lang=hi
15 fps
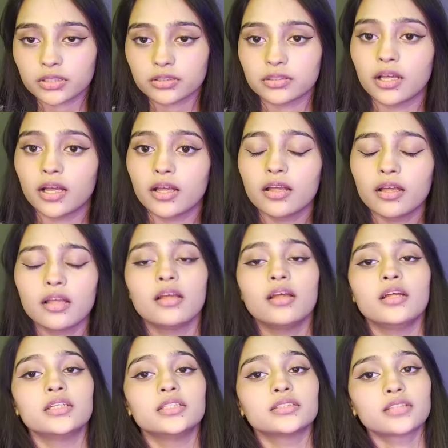सकता है
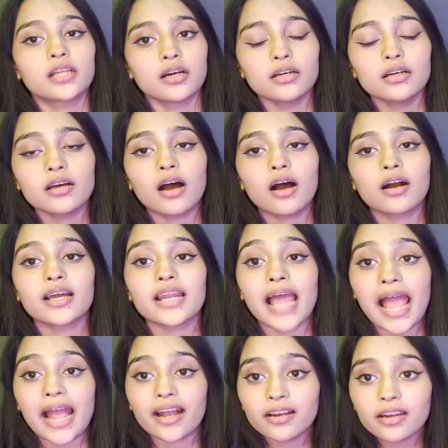थर्ड
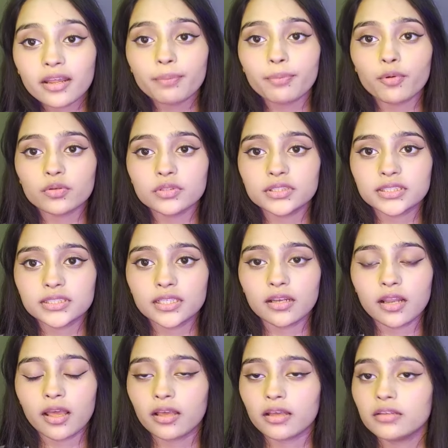अगर एक्ने प्रोन
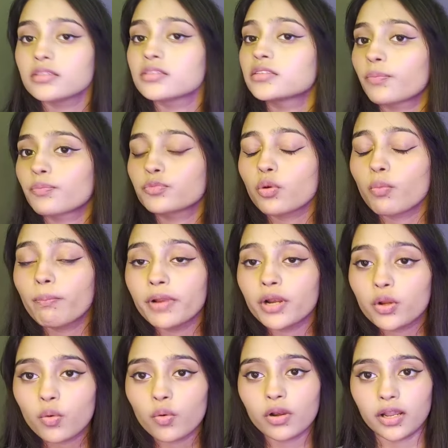स्किन है तब तो
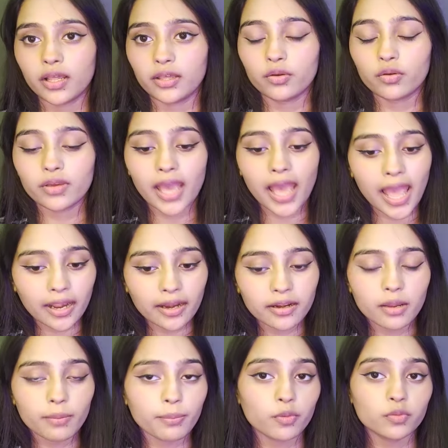बिल्कुल नहीं क्योंकि
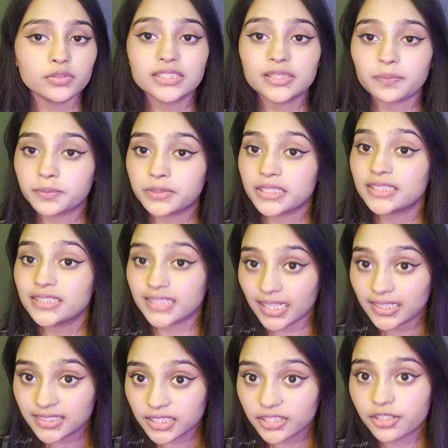एक्ने प्रोन सबसे
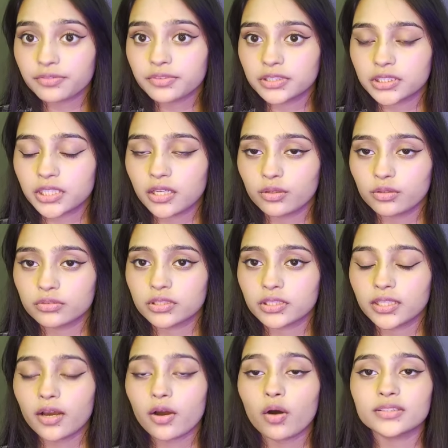सेंसिटिव स्किन
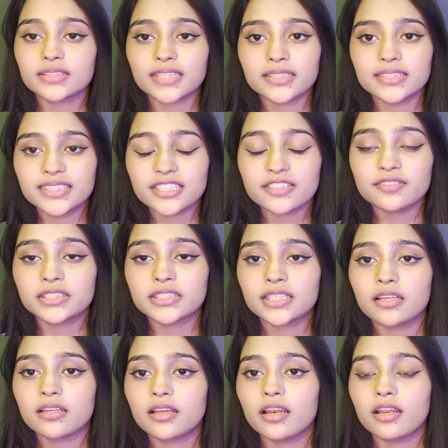होती है और सेंसिटिव
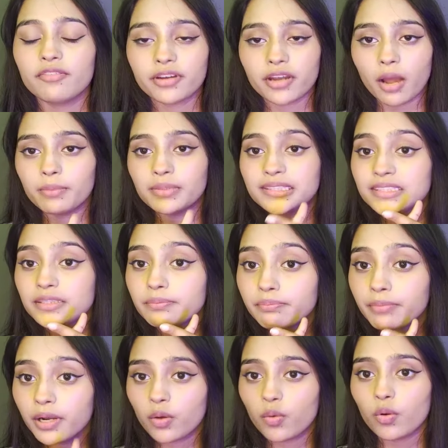स्किन के लिए विटामिन सी
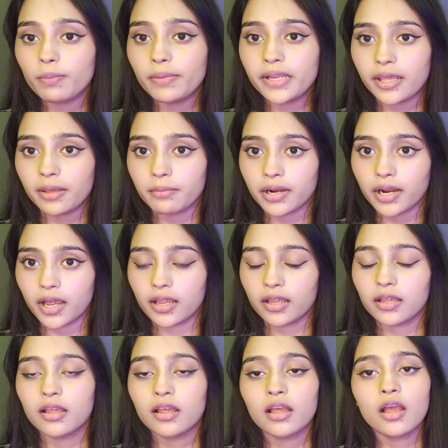बिल्कुल भी नहीं बनाए
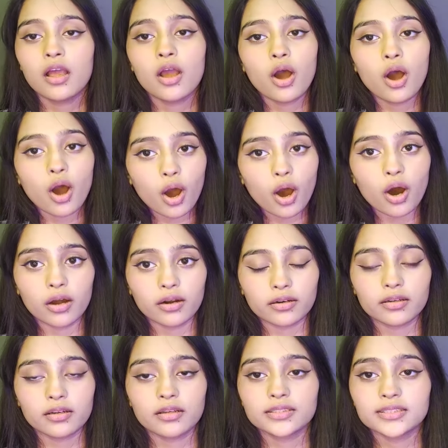है
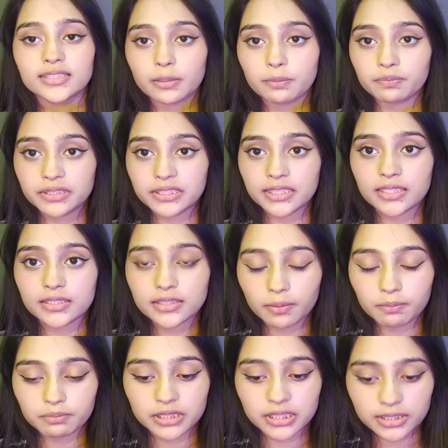और सबसे
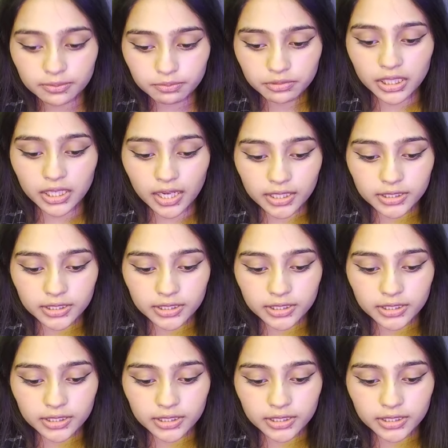सबसे सबसे